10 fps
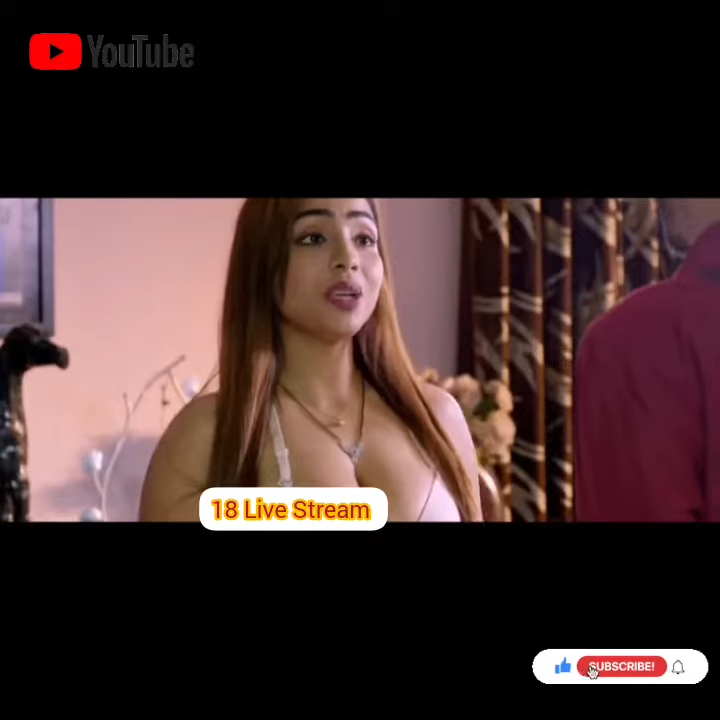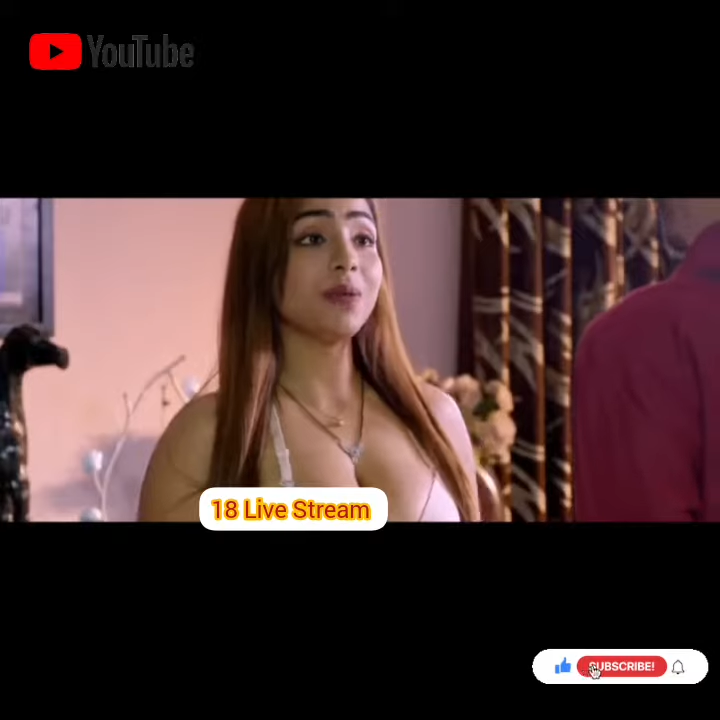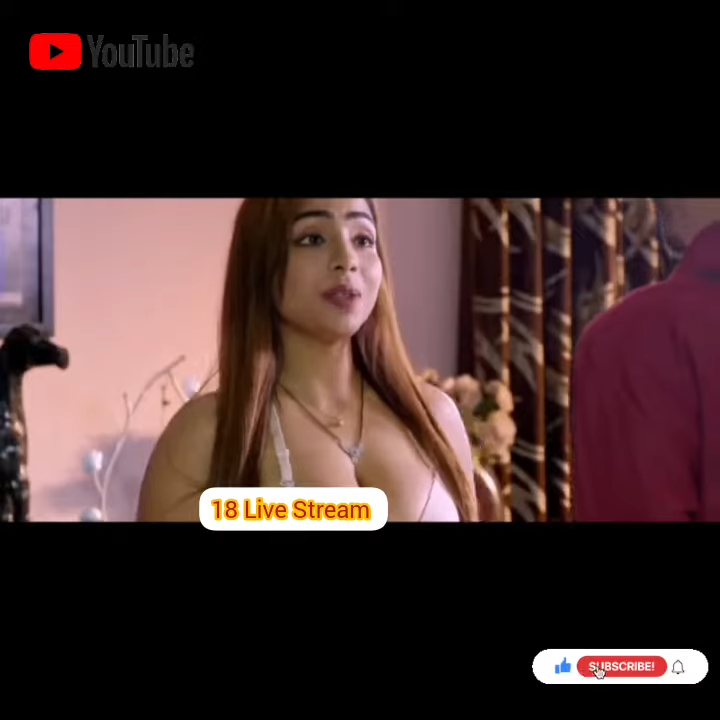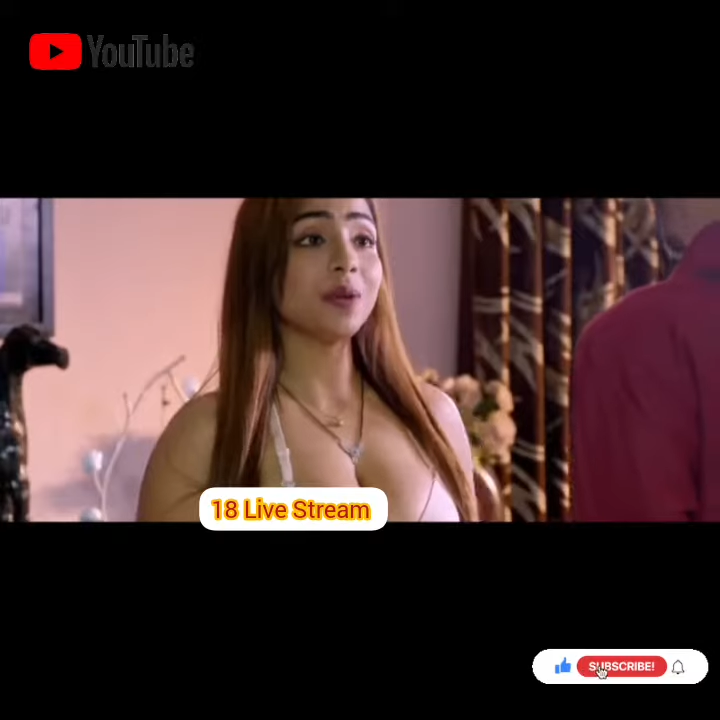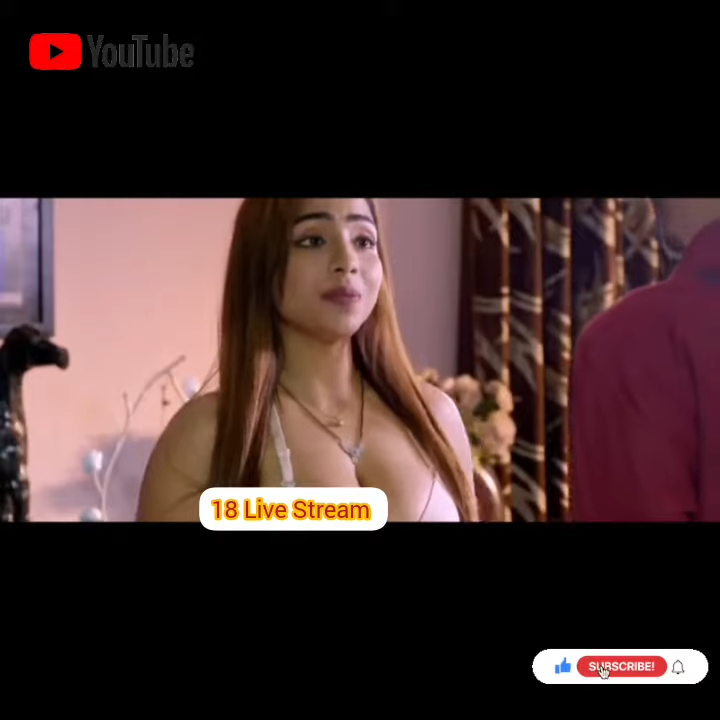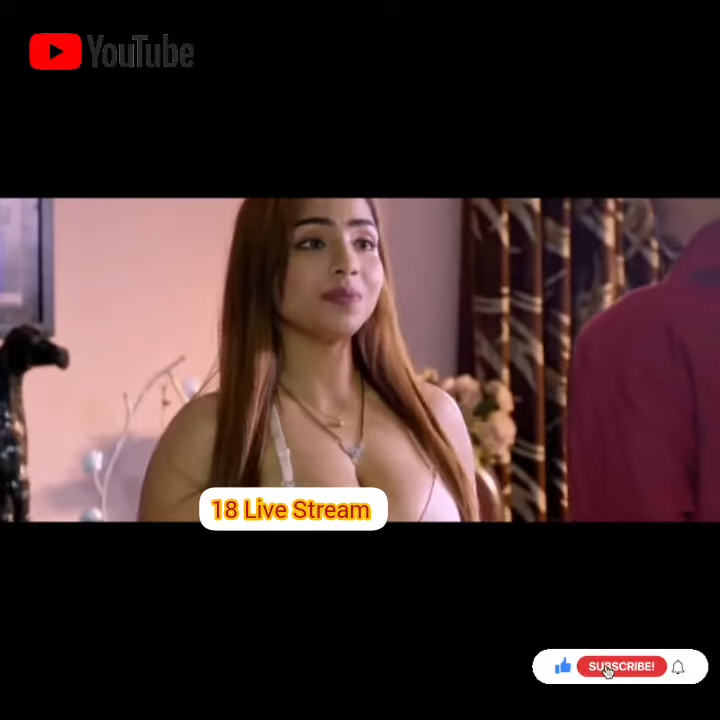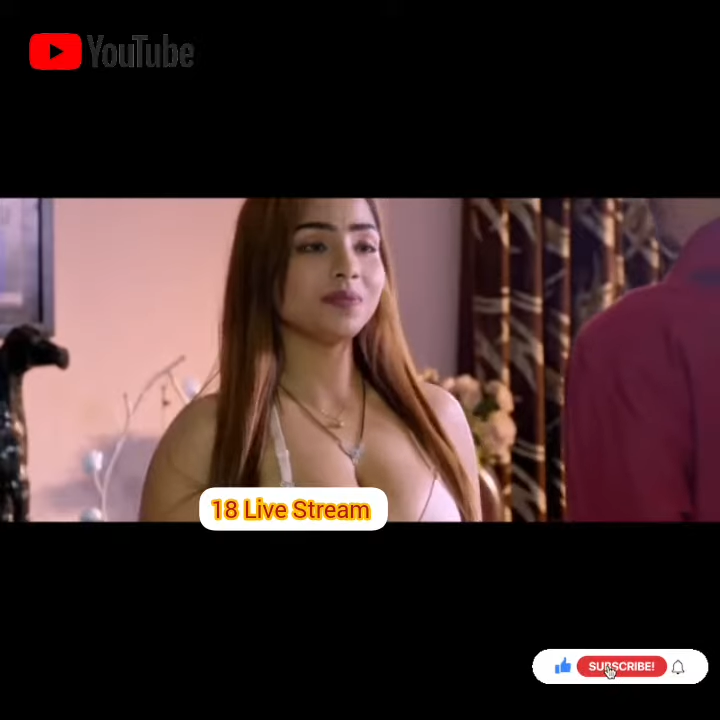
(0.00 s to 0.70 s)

ये बताओ